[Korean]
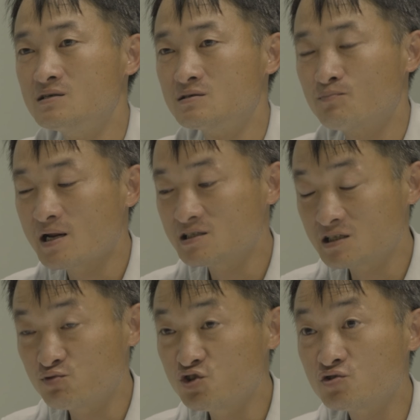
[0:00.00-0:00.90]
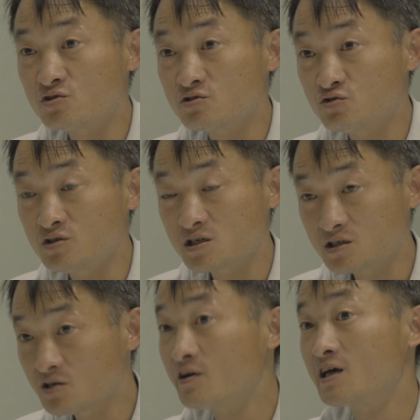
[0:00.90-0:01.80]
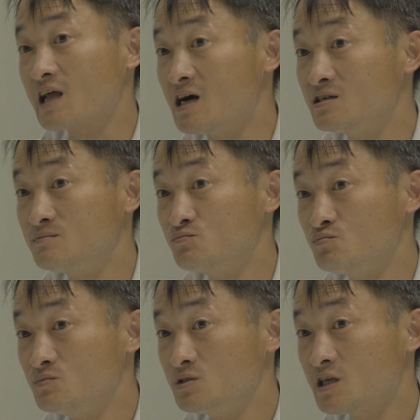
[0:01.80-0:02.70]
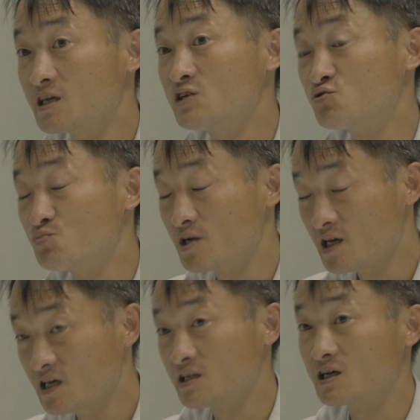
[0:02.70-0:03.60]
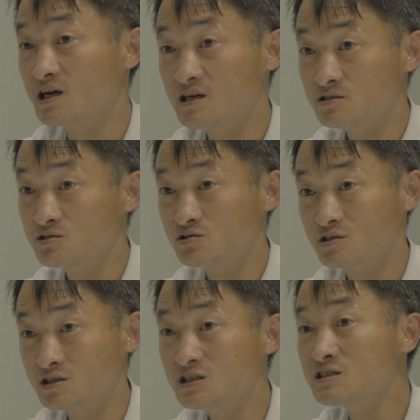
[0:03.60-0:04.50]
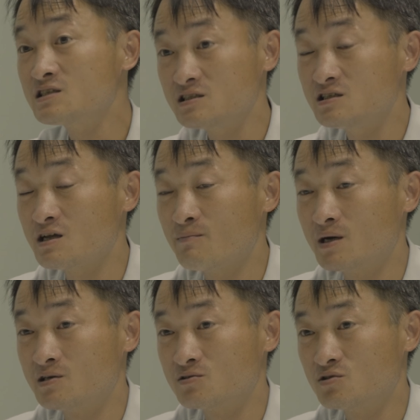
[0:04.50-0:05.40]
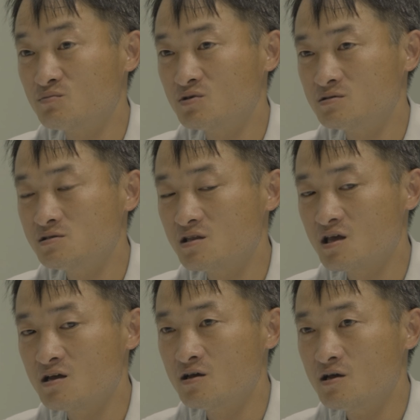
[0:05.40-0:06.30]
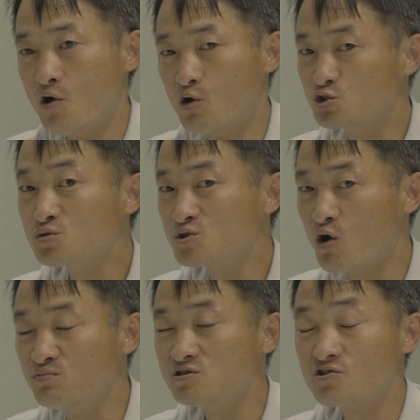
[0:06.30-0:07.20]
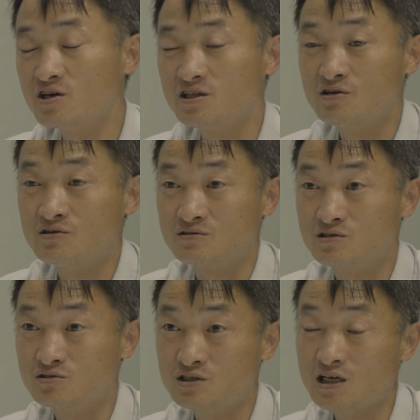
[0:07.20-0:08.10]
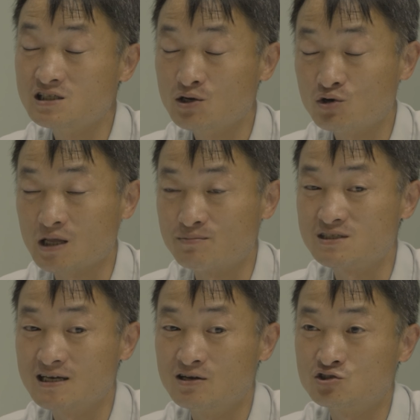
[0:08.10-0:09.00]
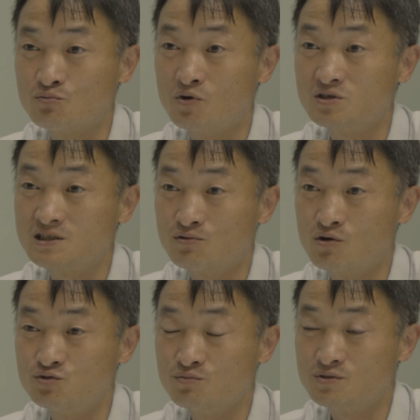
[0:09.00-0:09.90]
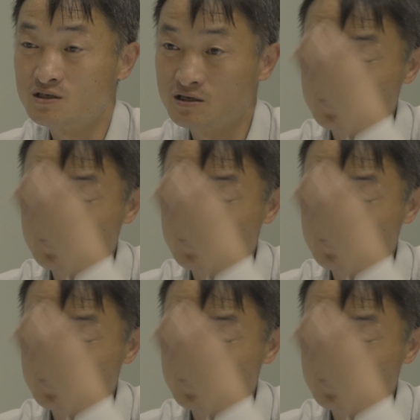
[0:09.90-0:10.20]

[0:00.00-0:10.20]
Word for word: 빨리 이제 푸슈를 수유를 끊어야 다음 체계날 준비를 해야 되니까 끊, 끊는단 말이에요. 그러면 넣을 때 어쩔 수 없이 어분을 써야 돼요. 그래서 새끼 사료가 다 비싸요. 젖먹이 사료가 엄청 비싸요.